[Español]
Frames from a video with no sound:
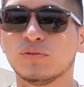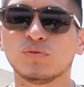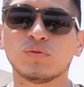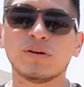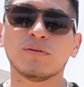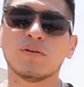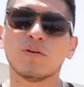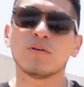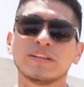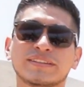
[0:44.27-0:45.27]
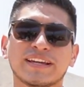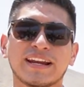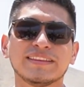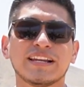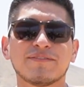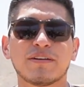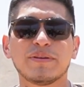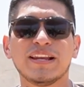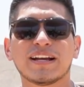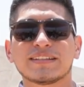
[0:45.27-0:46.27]
un nuevo integrante de la
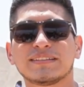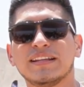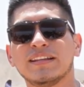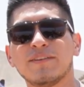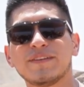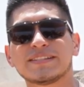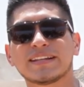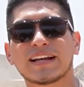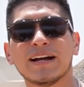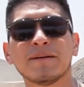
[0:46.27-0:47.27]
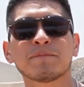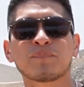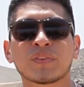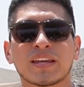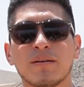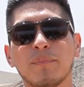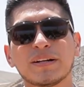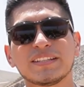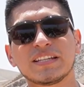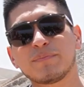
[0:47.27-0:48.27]
familia que es de DFSK que va a
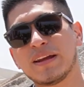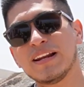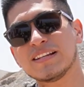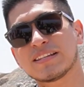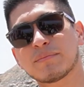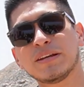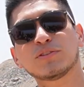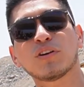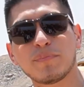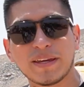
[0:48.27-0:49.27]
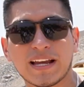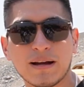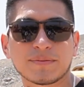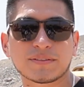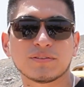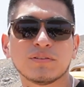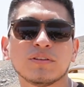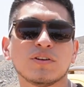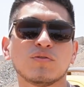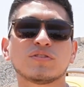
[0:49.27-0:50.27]
participar en el segmento de pickups, ¿no?